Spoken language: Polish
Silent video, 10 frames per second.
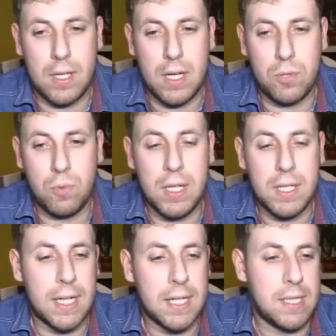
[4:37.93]

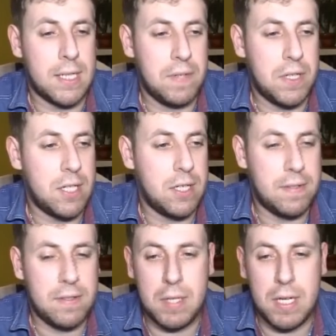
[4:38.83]
Aktualnie karta graficzna nie
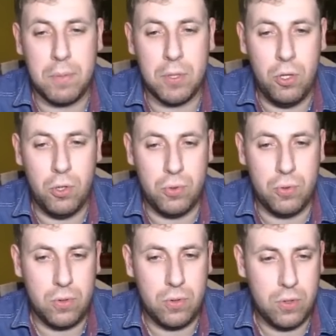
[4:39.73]
wspiera podglądu.
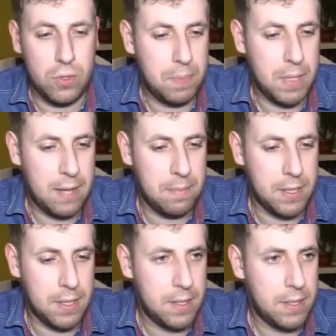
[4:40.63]

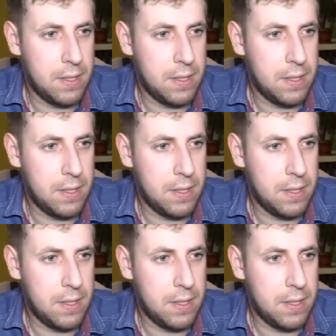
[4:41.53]
Odpalamy,